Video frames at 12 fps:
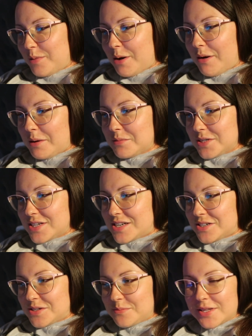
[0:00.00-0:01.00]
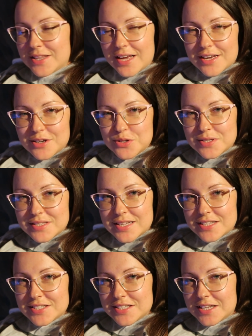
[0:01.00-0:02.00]
bałam się, że mnie tak
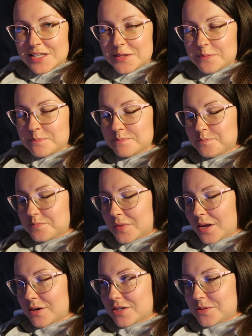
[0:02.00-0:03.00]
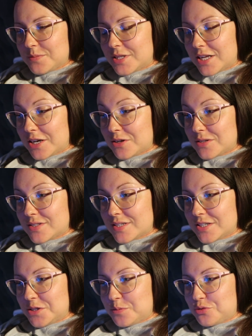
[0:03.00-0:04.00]
rozsadzi na tym, e, że mi tak
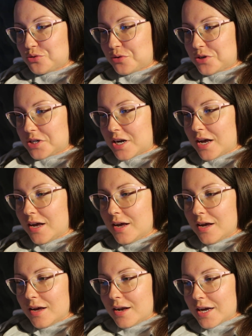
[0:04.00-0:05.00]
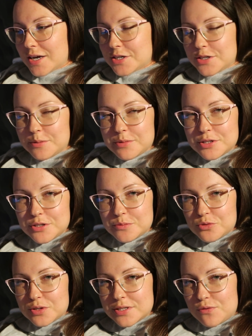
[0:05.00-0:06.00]
rozsadzi brzuch, że lekarz nie będzie
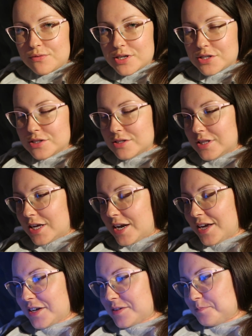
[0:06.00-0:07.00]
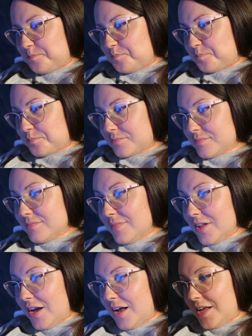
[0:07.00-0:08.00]
mógł zauważyć na narek
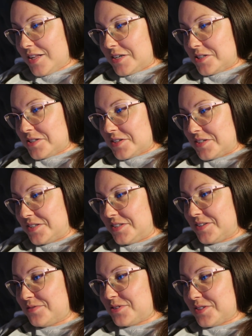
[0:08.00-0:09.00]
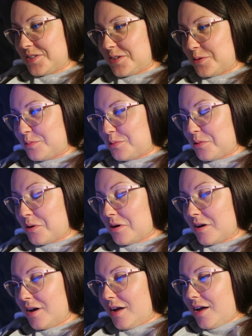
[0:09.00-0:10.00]
ale na szczęście wszystko
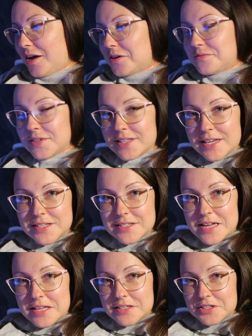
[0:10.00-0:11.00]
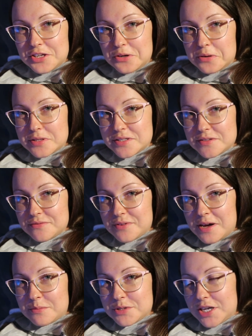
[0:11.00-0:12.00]
było widać, nawet się nie
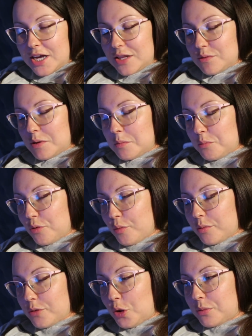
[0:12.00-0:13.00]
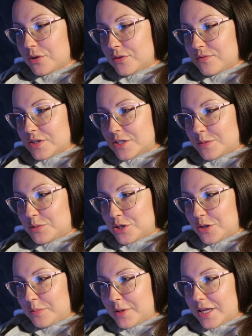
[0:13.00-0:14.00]
odzywałam, że jadłam bób, no bo to wiecie,
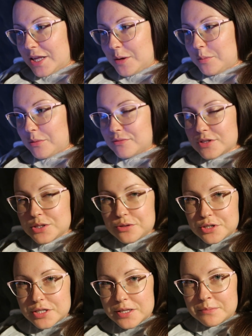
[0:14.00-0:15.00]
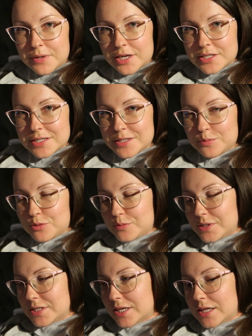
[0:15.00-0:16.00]
przed badaniem powinno się tam brać
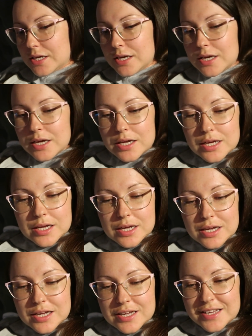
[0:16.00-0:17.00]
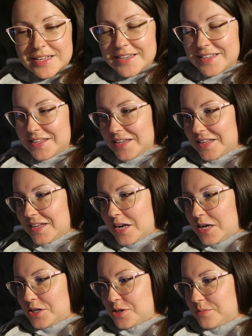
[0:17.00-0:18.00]
espumisan e, i tak
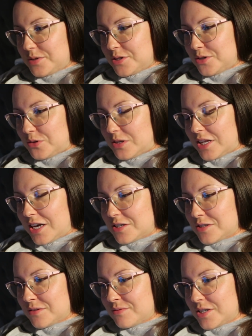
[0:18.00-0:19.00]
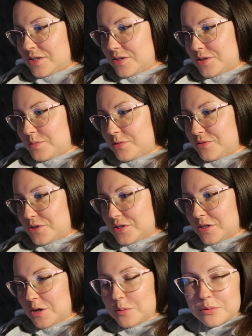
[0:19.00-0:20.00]
dalej, żeby się odgazować, żeby
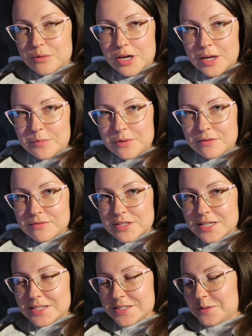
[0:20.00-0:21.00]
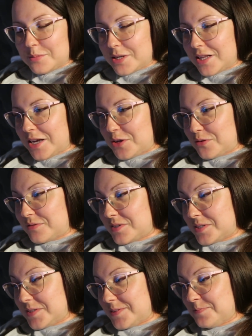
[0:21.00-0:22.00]
wszystko było lepiej widać na badaniu,
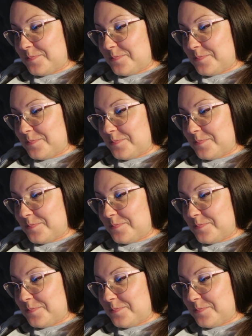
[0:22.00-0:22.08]
więc